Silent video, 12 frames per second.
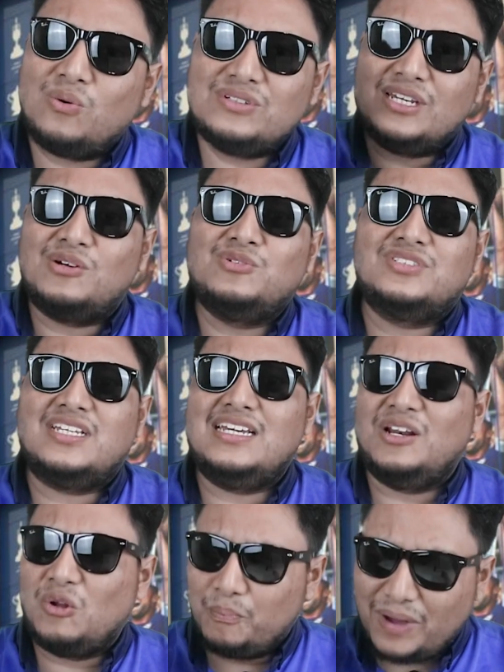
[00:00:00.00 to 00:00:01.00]
ธงเชลซี
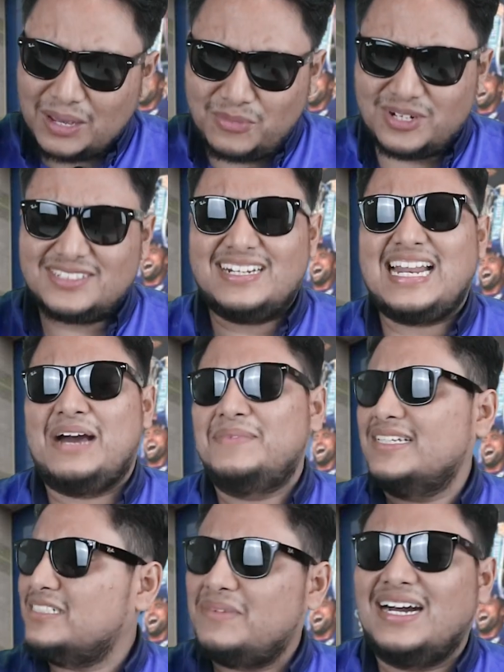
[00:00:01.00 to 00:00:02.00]
ลงไปบนสนาม
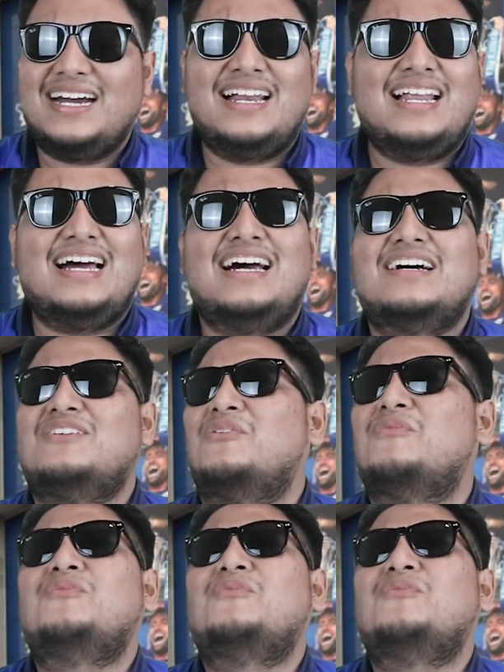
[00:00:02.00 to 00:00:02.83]
ราชมังคลาขอ